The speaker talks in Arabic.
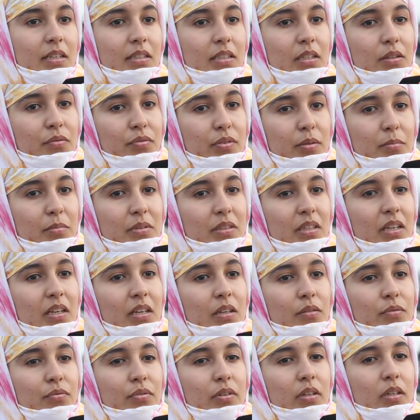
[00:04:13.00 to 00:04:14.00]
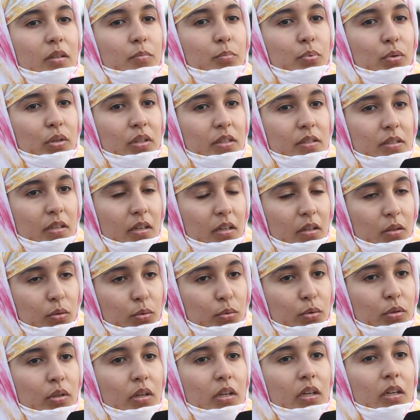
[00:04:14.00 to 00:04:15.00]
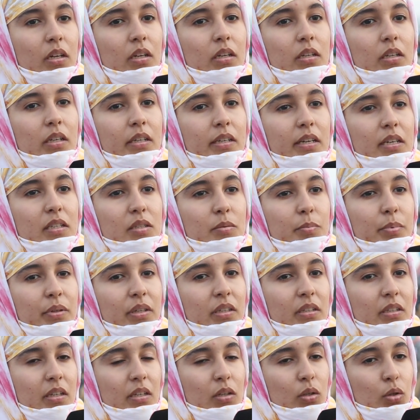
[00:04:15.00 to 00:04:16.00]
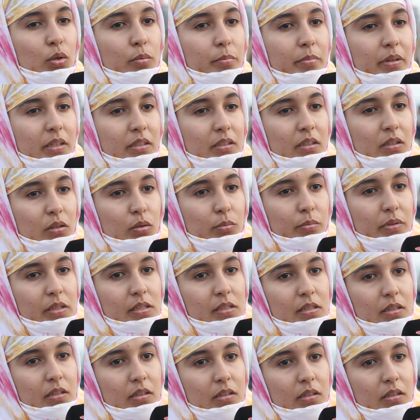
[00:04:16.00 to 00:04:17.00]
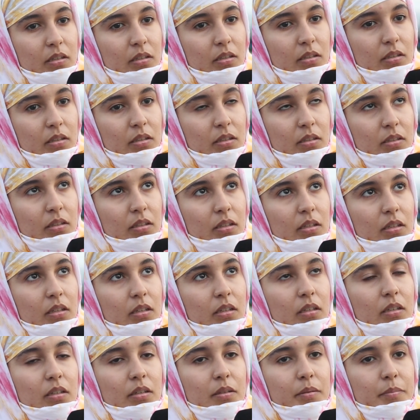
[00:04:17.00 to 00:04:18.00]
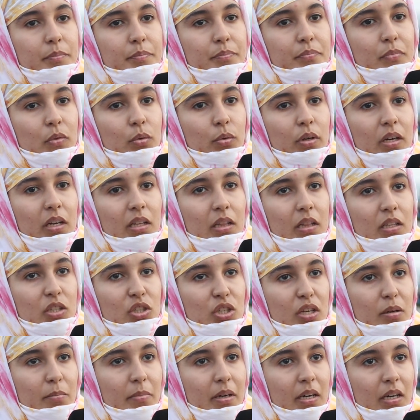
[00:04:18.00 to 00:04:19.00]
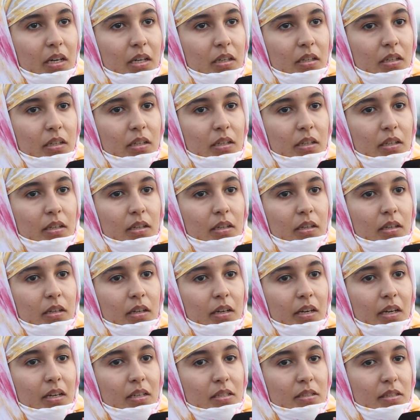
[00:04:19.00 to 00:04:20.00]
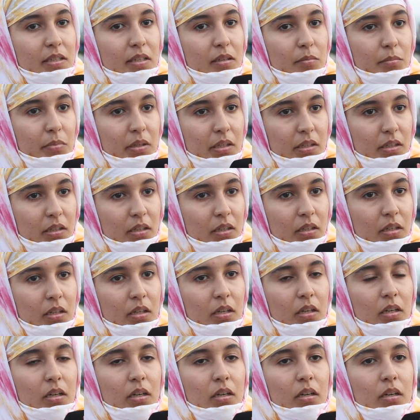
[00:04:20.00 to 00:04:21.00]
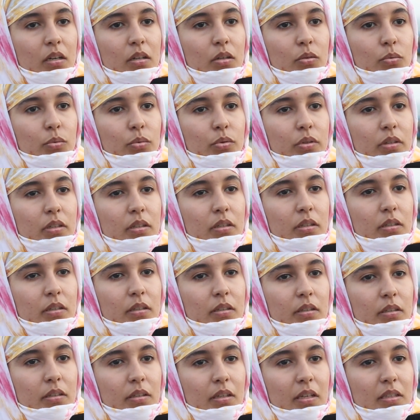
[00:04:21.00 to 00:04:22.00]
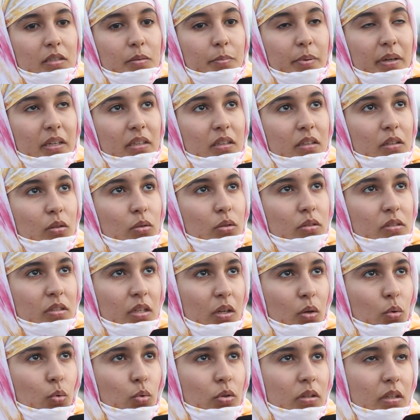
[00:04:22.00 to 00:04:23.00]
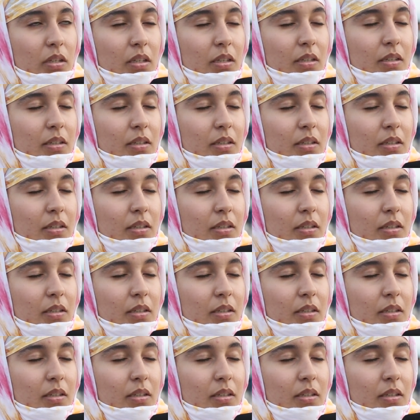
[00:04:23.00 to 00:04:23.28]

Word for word: عنيفه من طرف البوليزاريو اللي كيتبين عليهم بانهم آه، يعني آه، واحد الجماعه اللي غير سلميه وكتبغي تعود